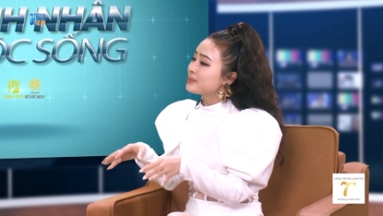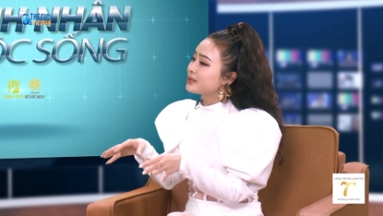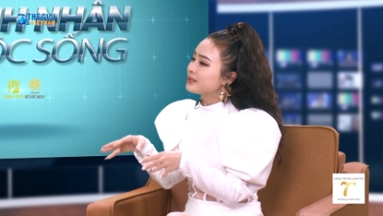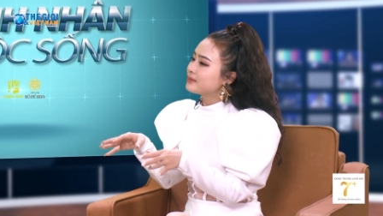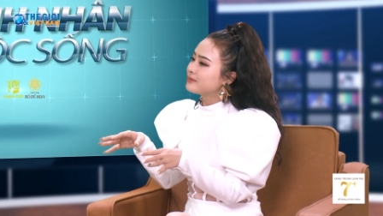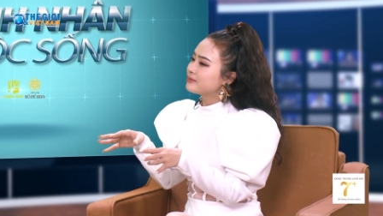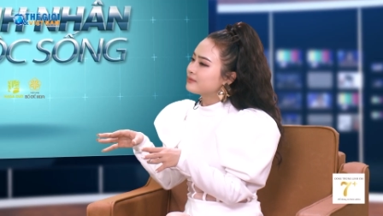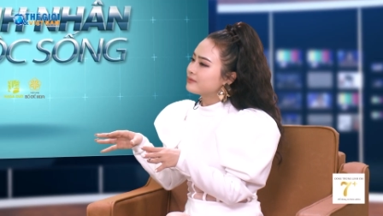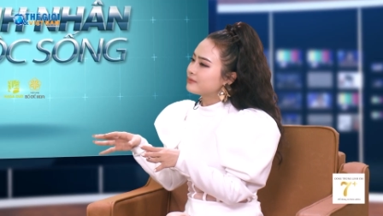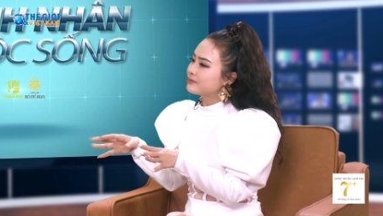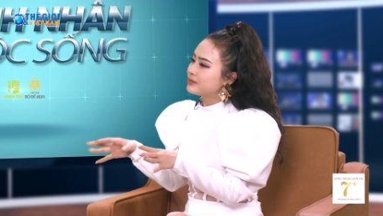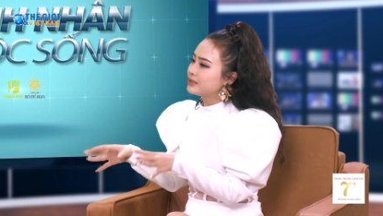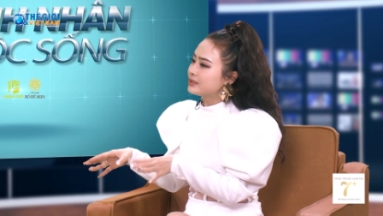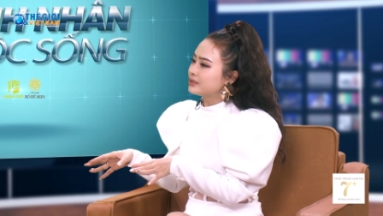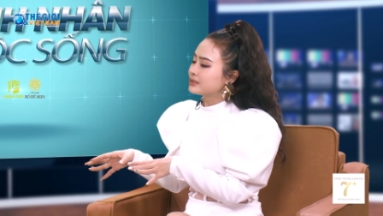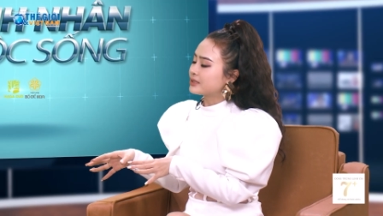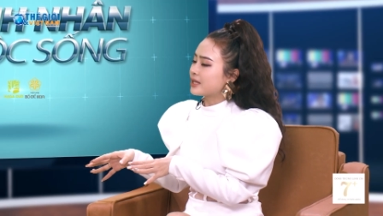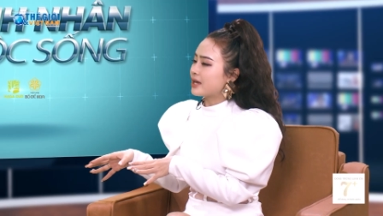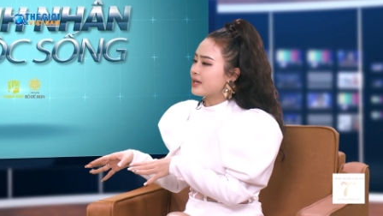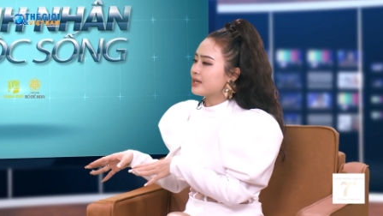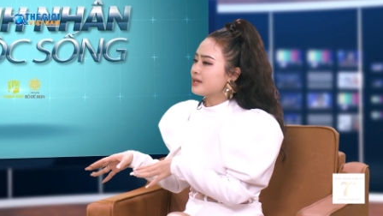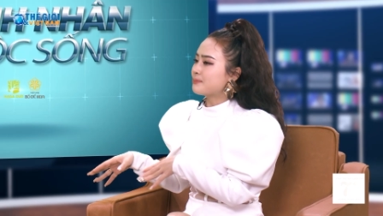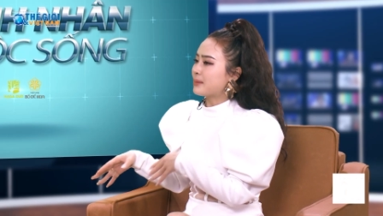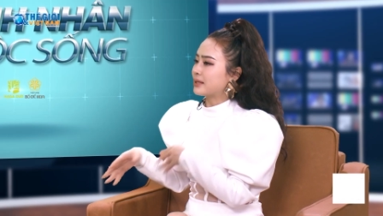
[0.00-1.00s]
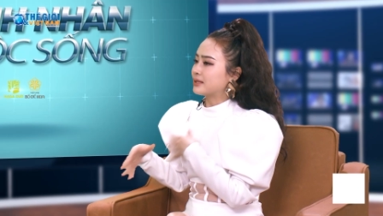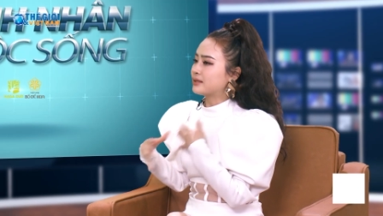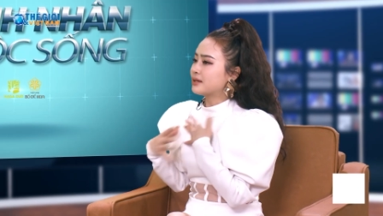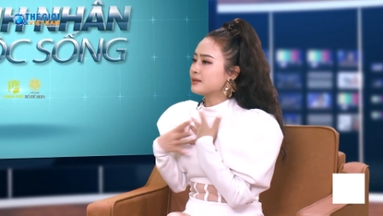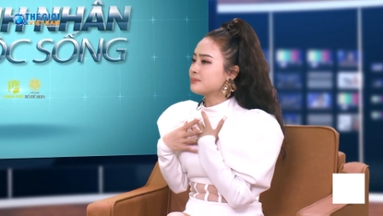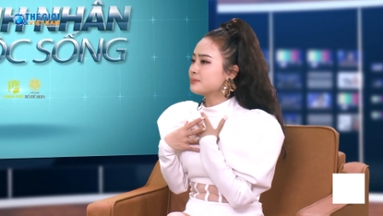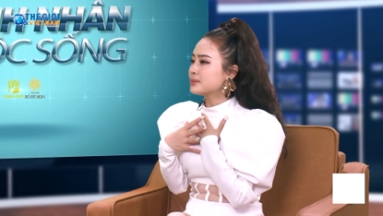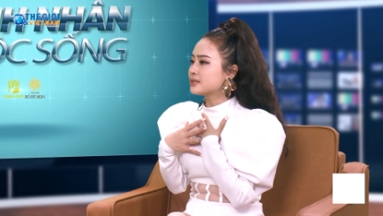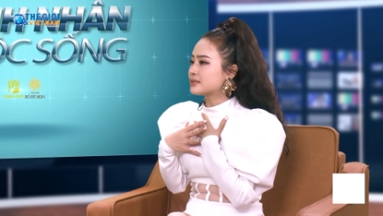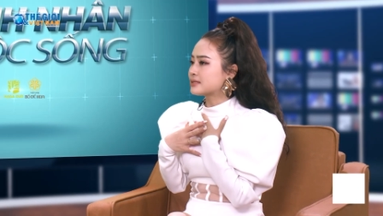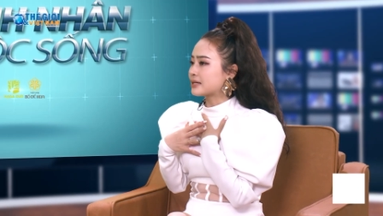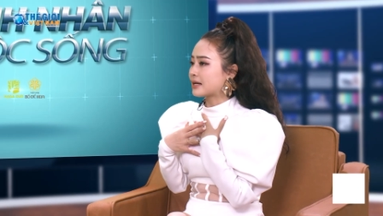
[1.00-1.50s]
mình vừa thể hiện bản
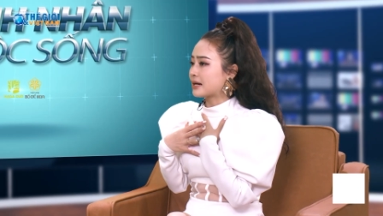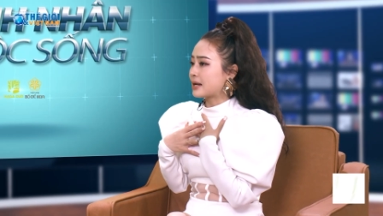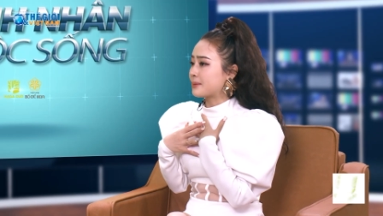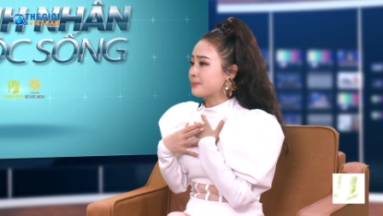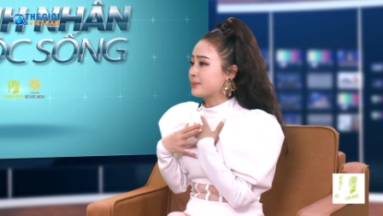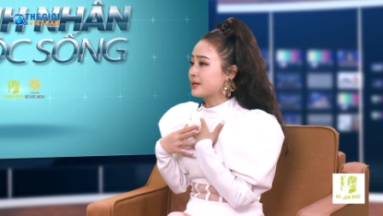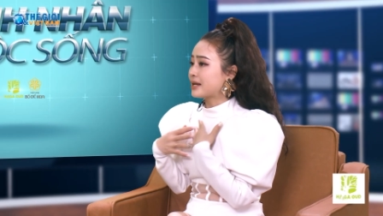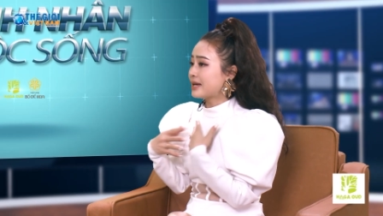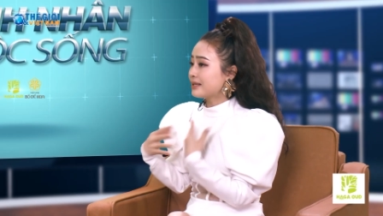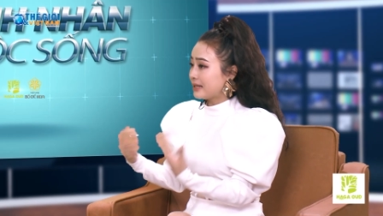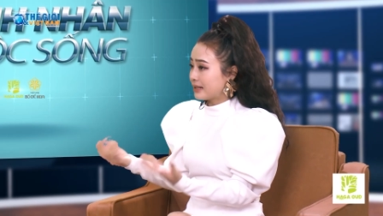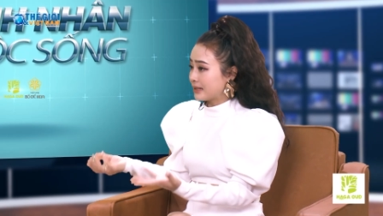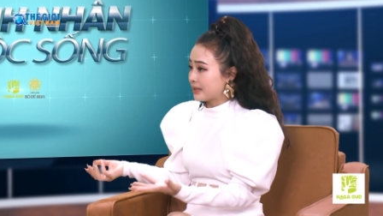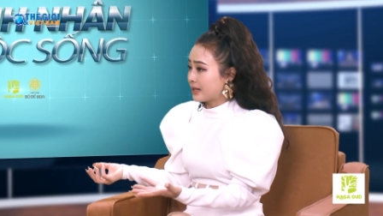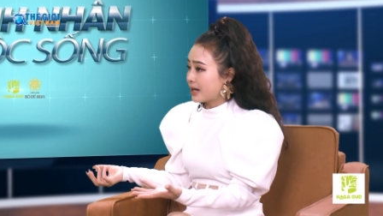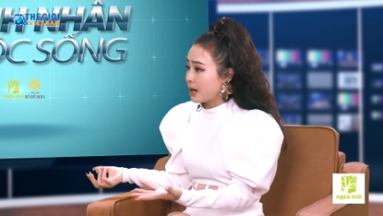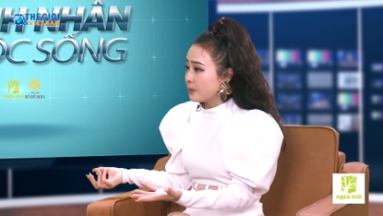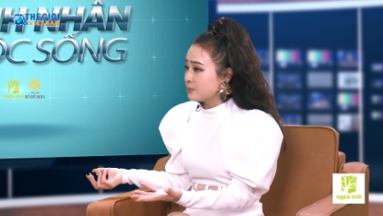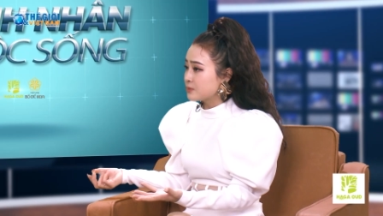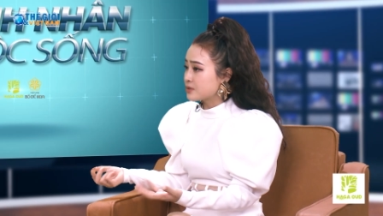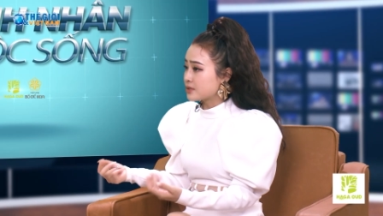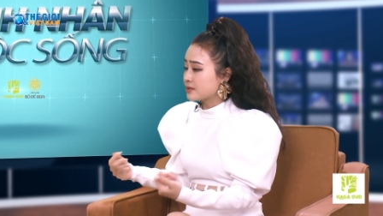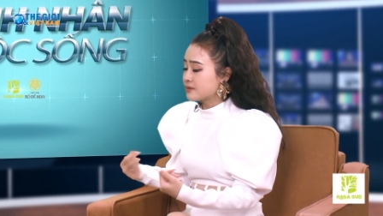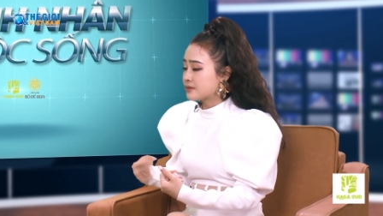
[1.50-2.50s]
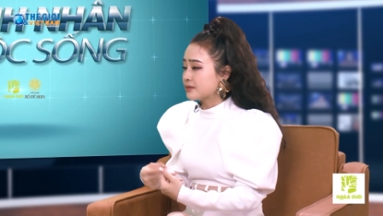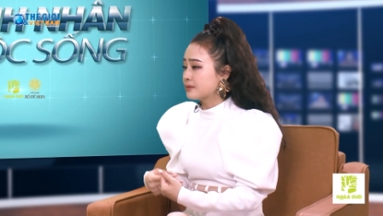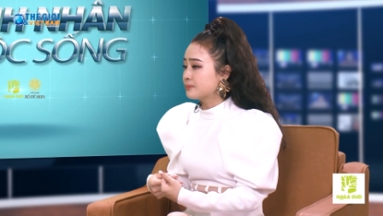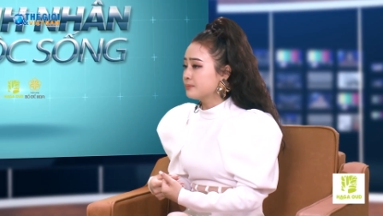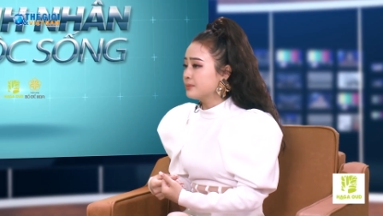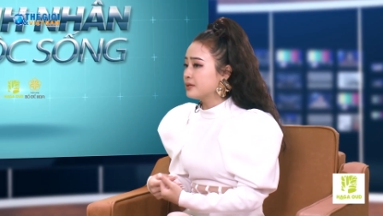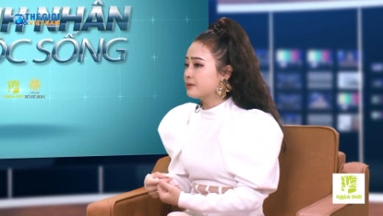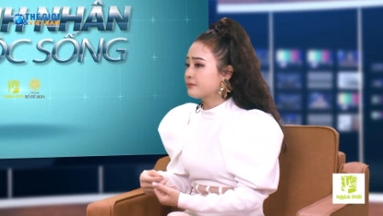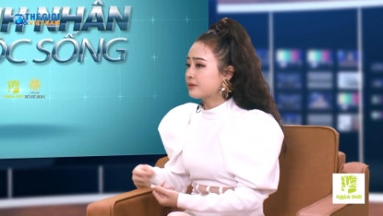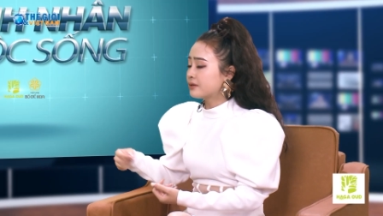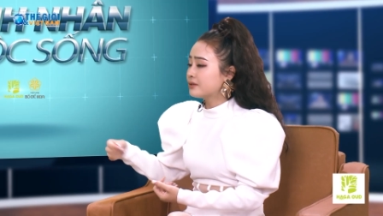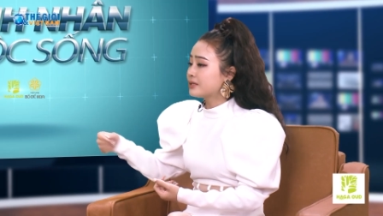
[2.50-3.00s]
thân mình rằng là mình đã thành công cho
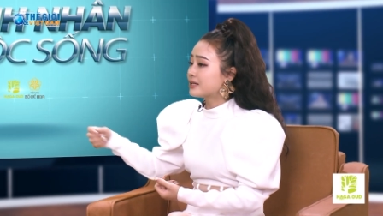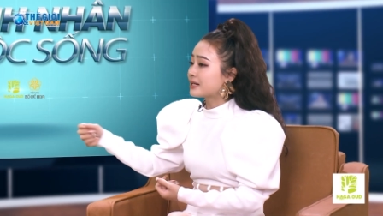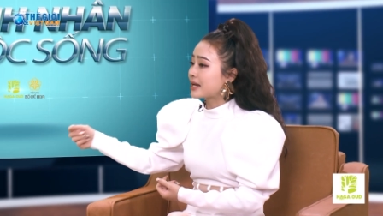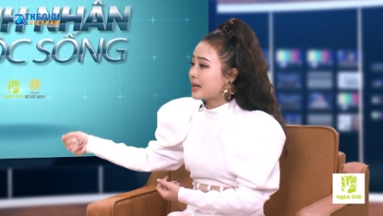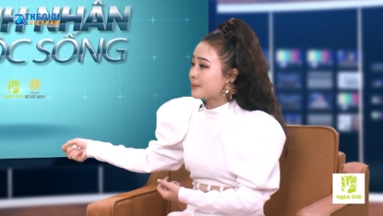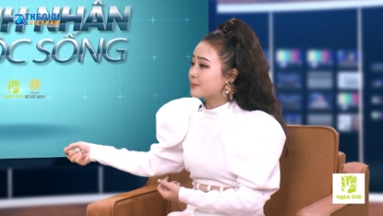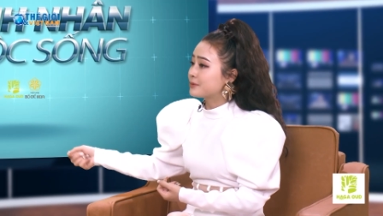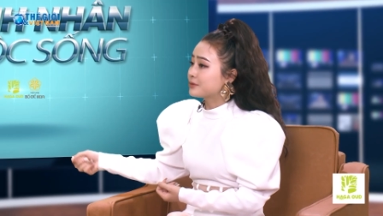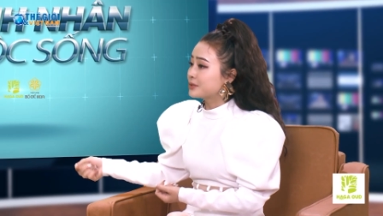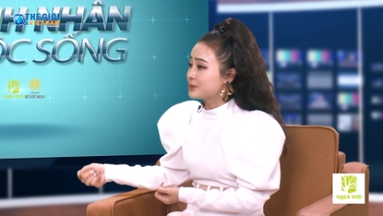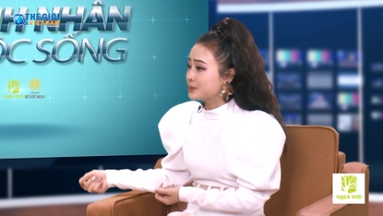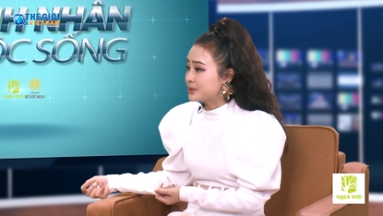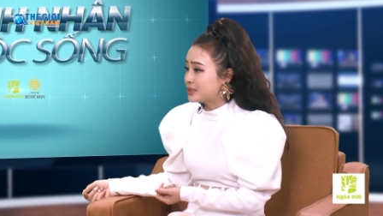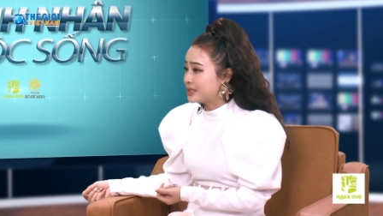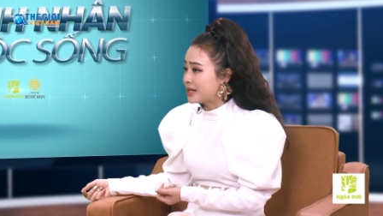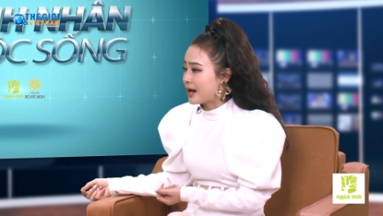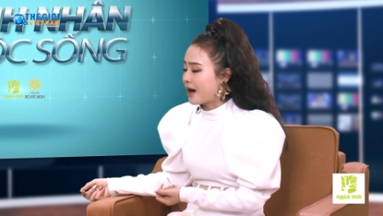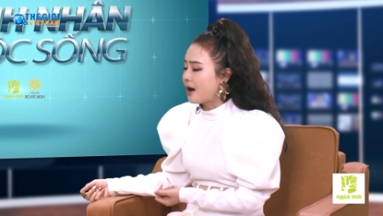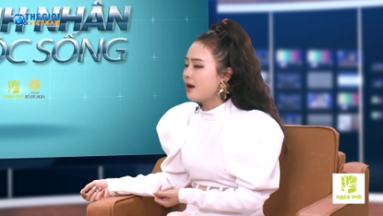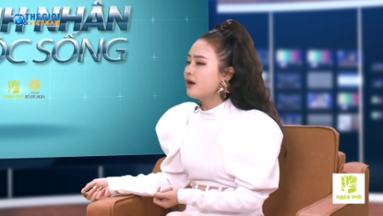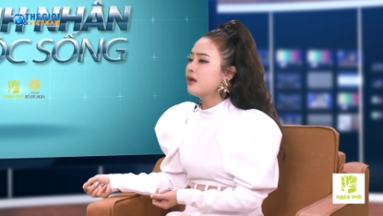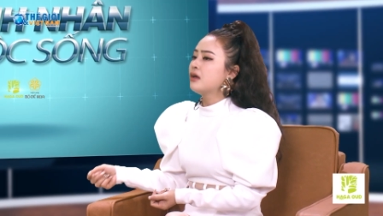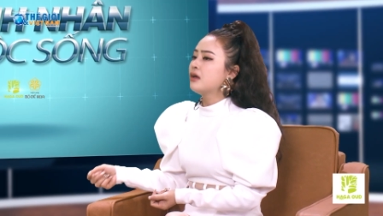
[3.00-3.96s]
chính mình và có thể làm được điều gì đó.